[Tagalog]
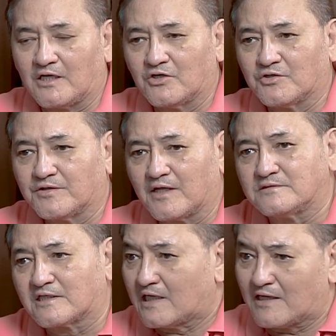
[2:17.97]
Ngayon,
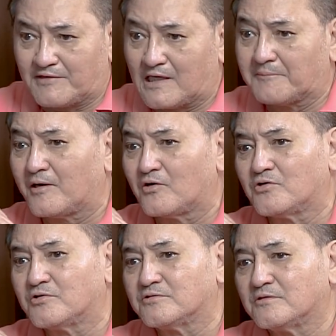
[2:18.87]
nag-level up ako.
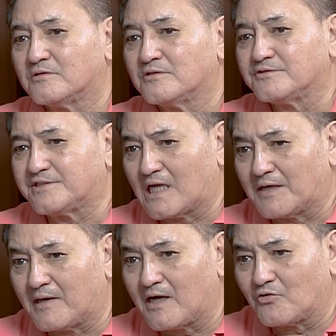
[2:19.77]

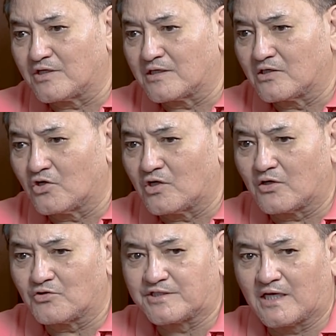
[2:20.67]
Sinama ako ng lola
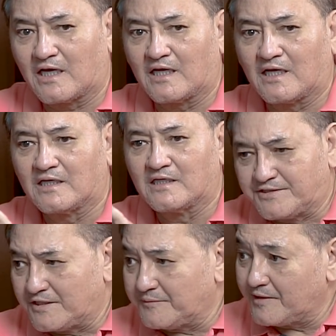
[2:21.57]
ko sa
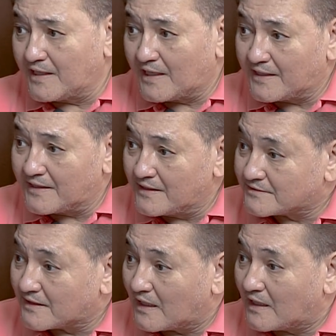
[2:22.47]
CBN,
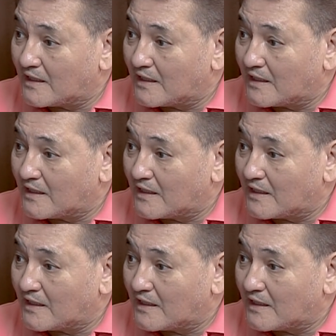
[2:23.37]
sa